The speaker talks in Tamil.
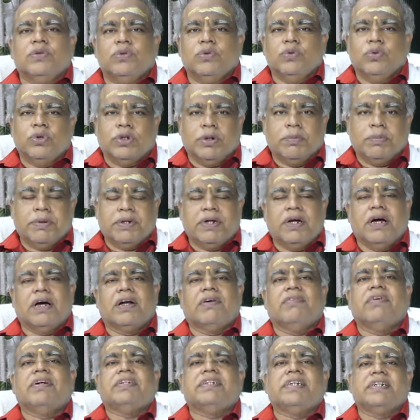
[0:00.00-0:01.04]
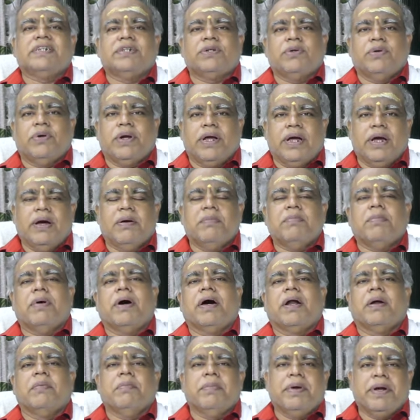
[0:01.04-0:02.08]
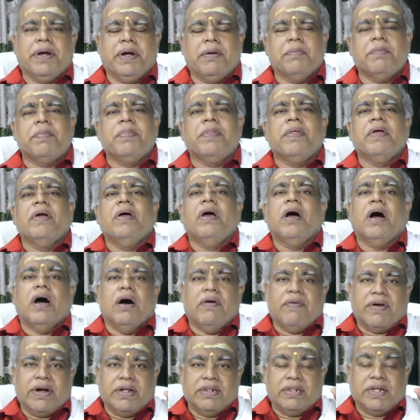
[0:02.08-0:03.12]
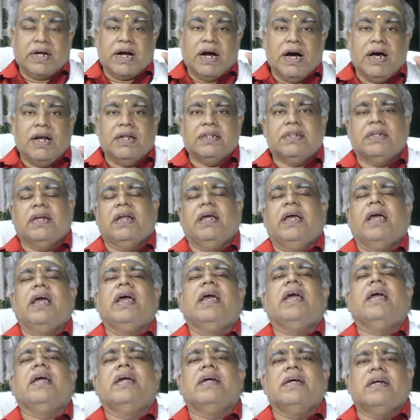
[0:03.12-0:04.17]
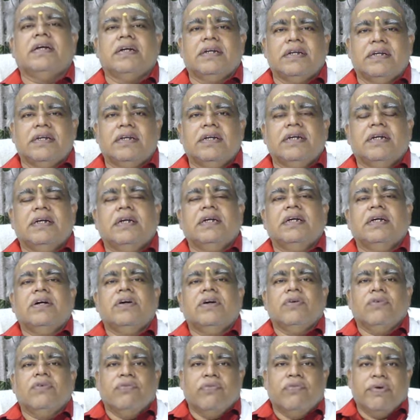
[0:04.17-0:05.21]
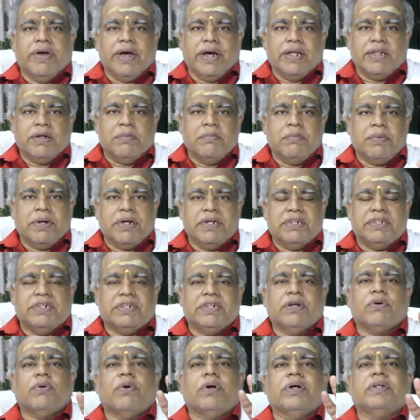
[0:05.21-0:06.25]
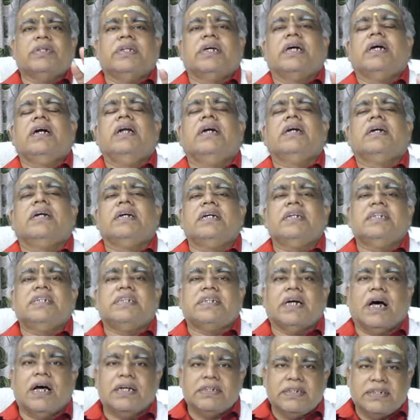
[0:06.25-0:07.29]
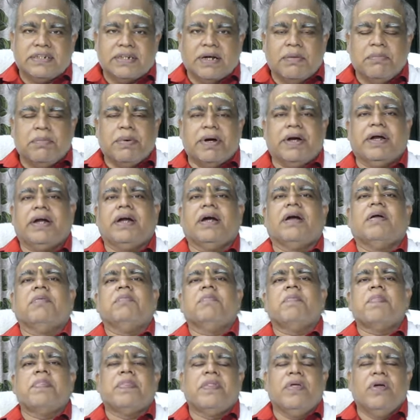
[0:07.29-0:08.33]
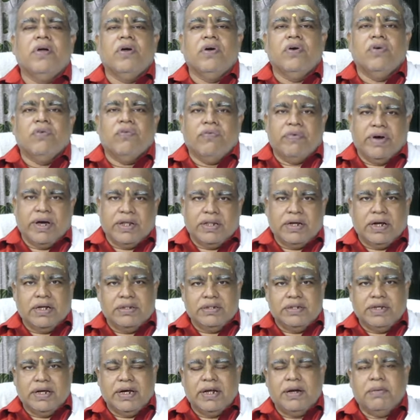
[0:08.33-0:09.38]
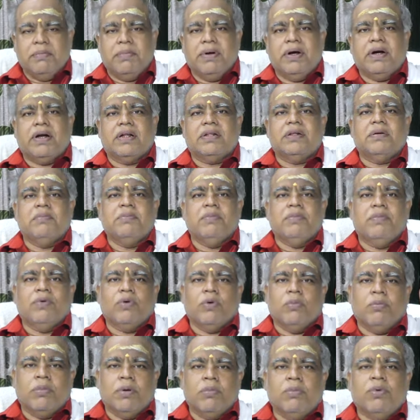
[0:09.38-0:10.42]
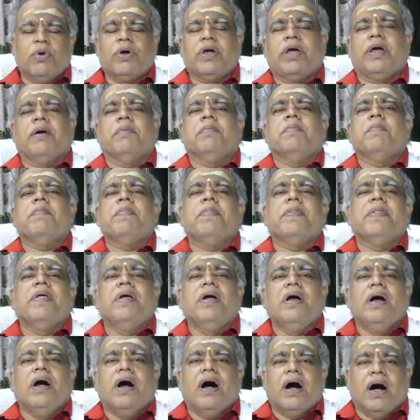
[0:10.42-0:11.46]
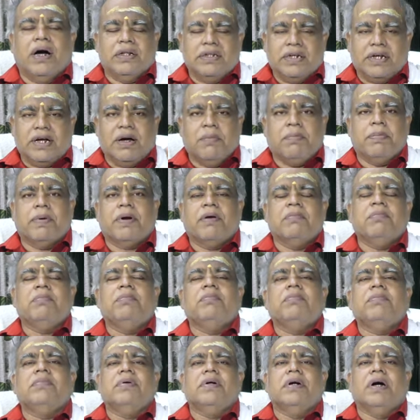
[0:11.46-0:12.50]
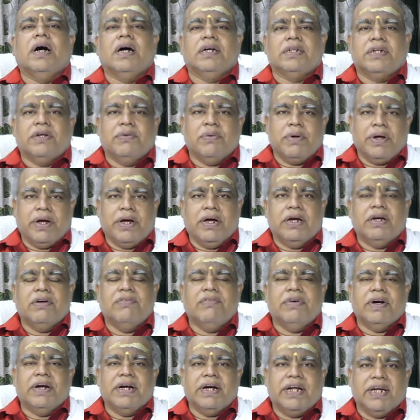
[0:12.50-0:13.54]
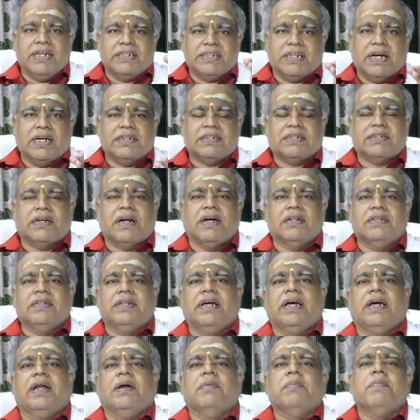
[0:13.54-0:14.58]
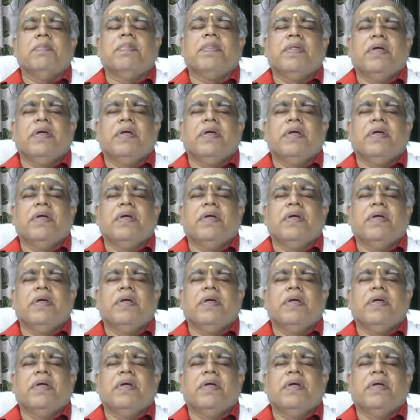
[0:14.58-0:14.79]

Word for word: நூற்றி பதினாறு வருஷத்தினுடைய பாரம்பரியம் அவர் அந்த காலத்திலேயே வேதம் படித்த குழந்தைகளுக்கு சாஸ்திரம் படிக்கணும் வேதாத்தியனம் என்றது ரொம்ப முக்கியம் அதுக்கப்புறம் அதனுடைய வேண்டிய சாஸ்திராத்தியனம்